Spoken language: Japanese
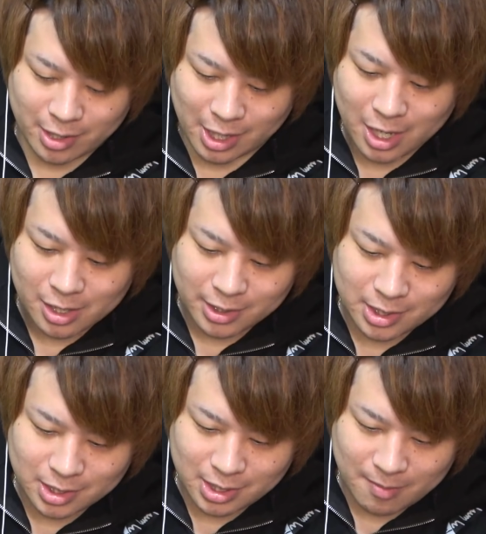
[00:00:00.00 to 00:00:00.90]
ぐらいか
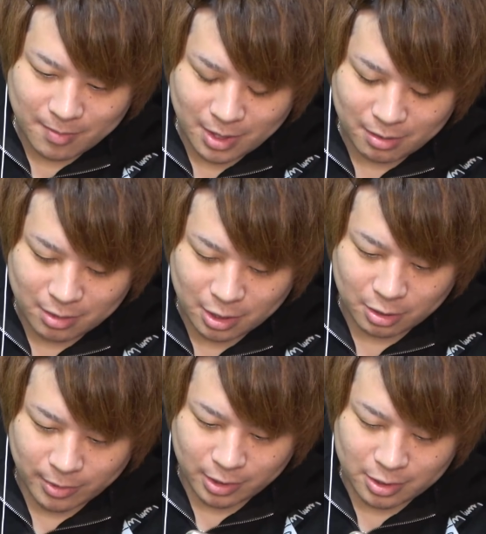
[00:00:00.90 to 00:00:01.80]
1000万ぐらいい
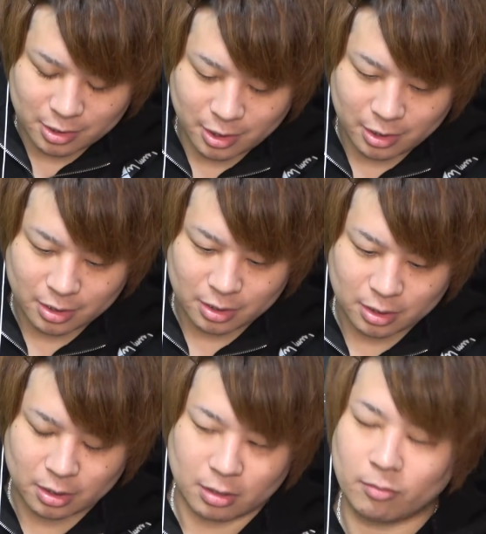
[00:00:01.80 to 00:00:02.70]
けばいけんじゃない
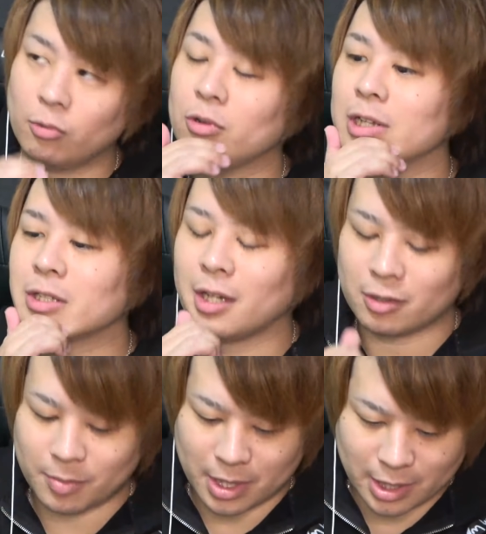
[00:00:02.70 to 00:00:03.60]
ボーナス
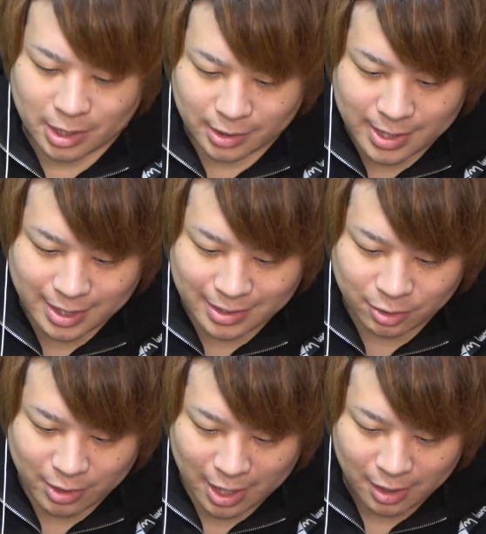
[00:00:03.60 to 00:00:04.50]
100%いや計算
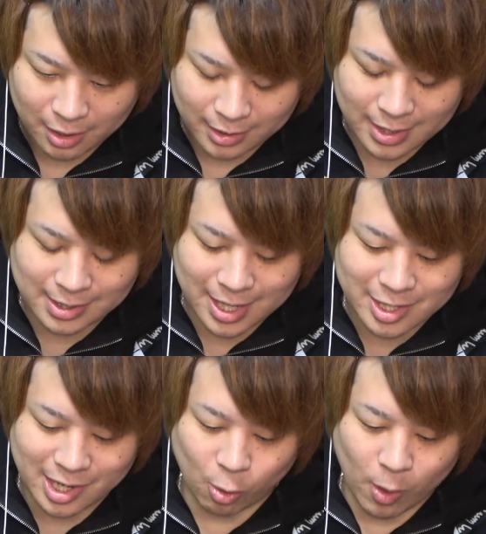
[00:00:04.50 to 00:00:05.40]
するな計算
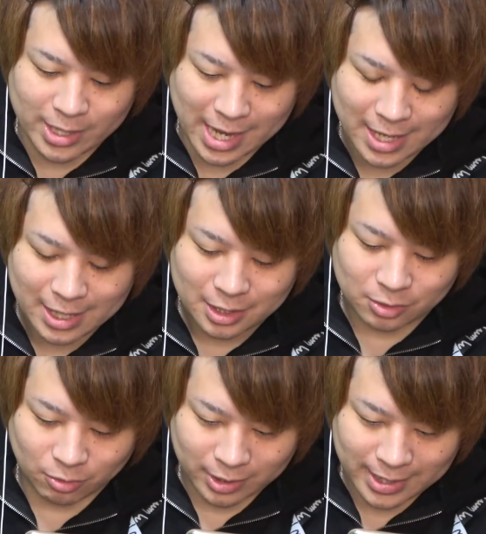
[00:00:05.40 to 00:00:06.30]
したら終わりだ
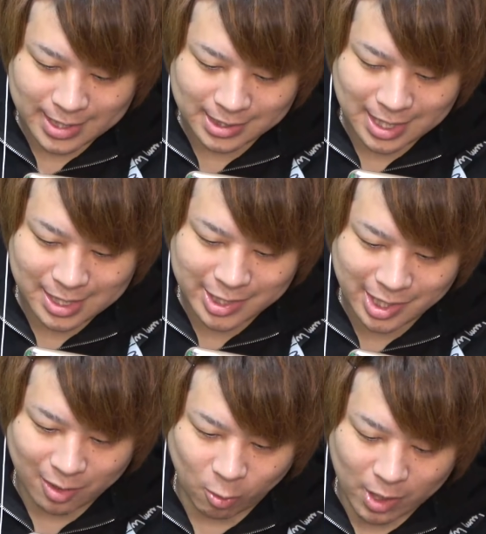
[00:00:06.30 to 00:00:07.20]
そう計算し
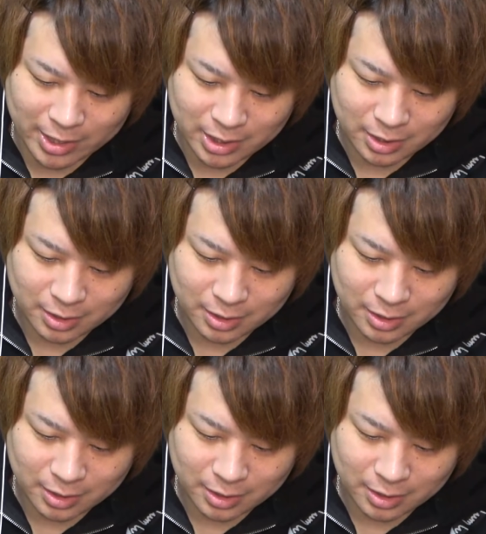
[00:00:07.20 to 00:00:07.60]
たら終わりい